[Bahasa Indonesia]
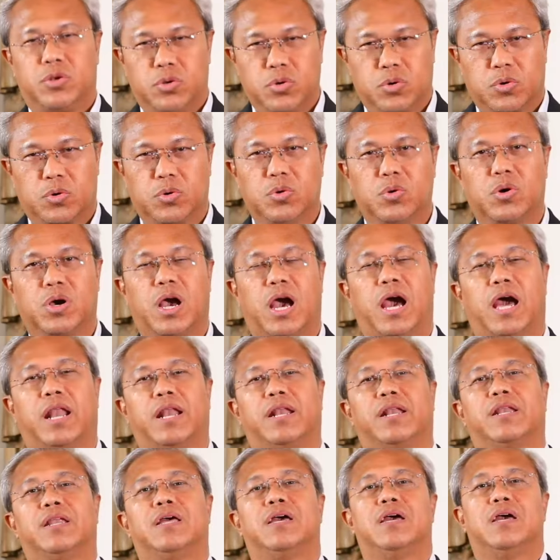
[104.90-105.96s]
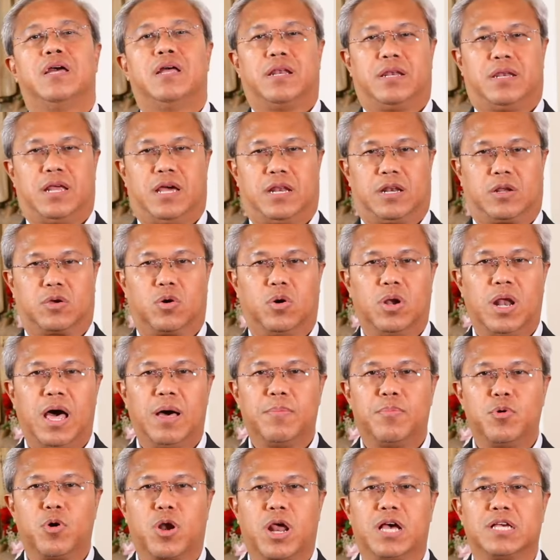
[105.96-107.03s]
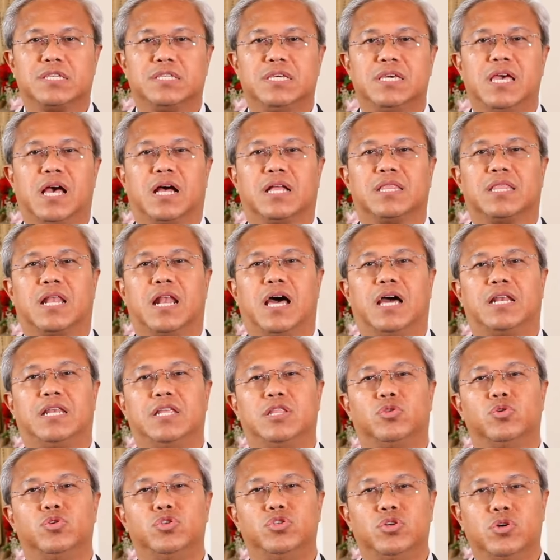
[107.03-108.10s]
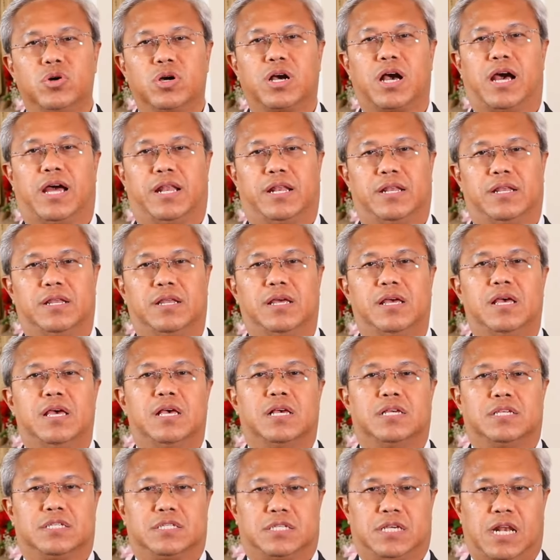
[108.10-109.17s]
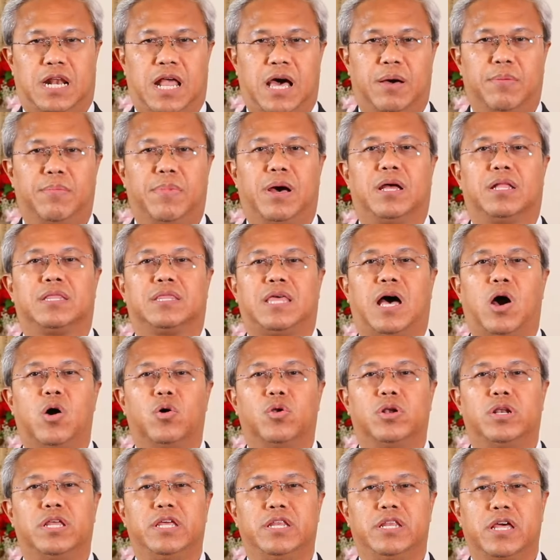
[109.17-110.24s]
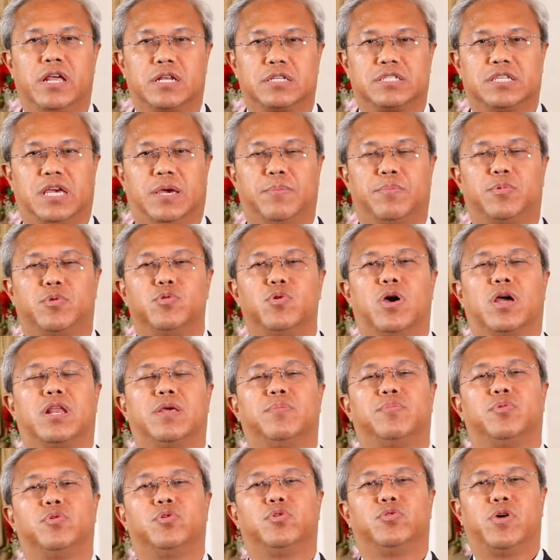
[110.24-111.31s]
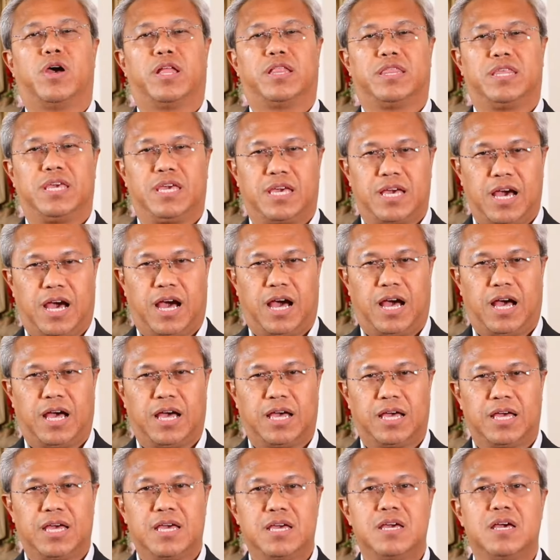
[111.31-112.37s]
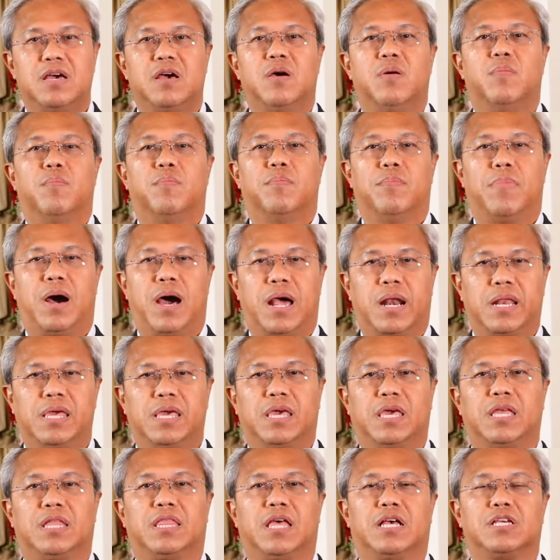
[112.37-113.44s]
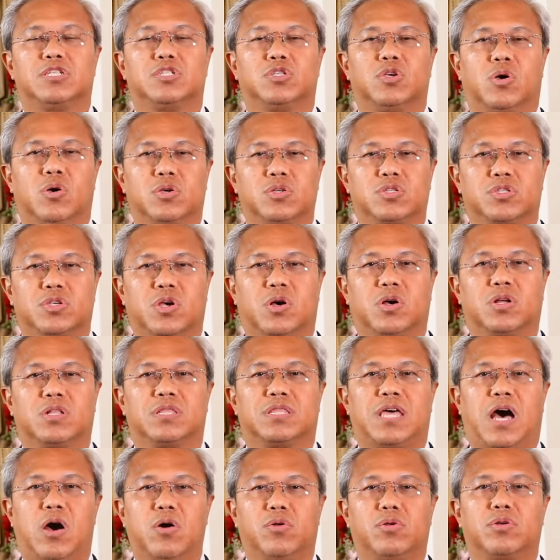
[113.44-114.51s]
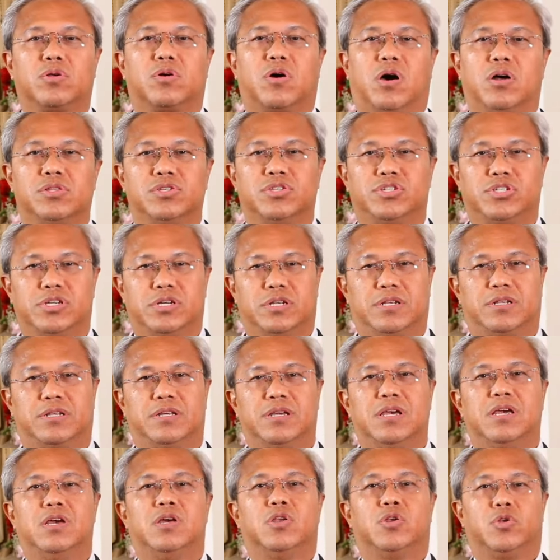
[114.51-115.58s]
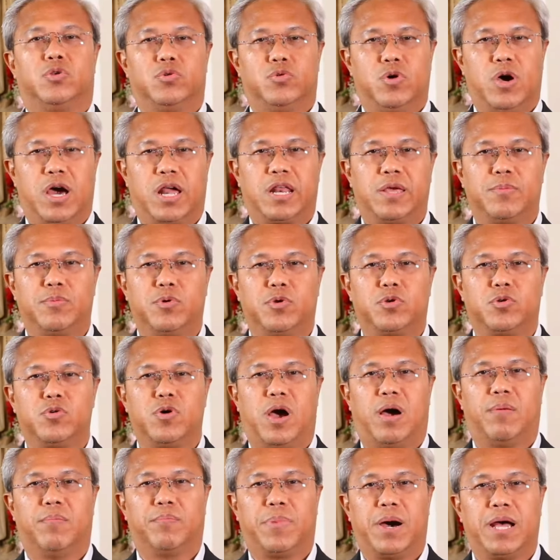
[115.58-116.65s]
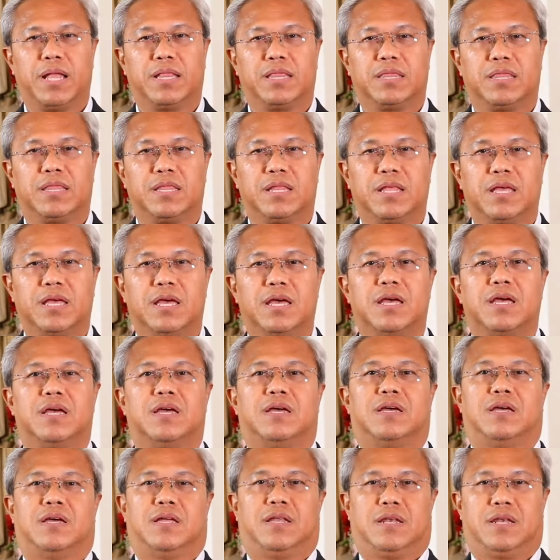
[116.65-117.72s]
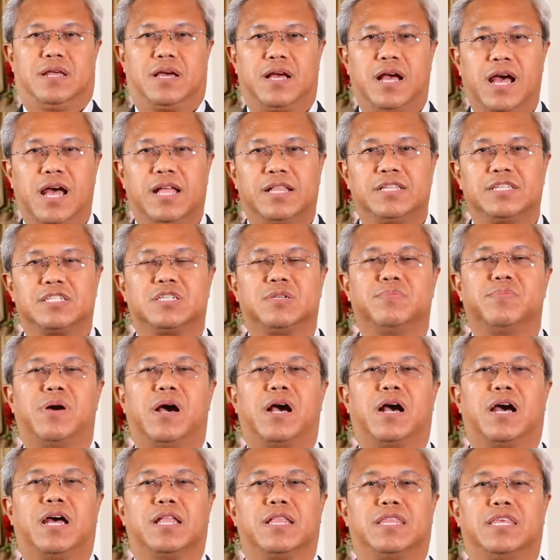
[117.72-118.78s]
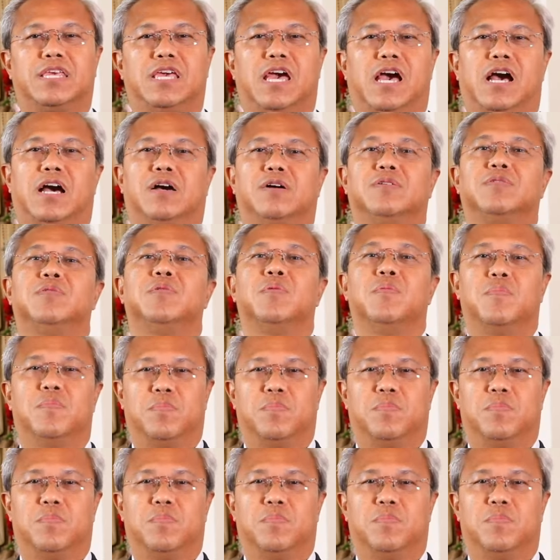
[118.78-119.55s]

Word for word: dukungan, dan kolaborasi yang telah ditunjukkan selama tahun leadership 2023. Mari kita song-song tahun konsen 2024 dengan semangat yang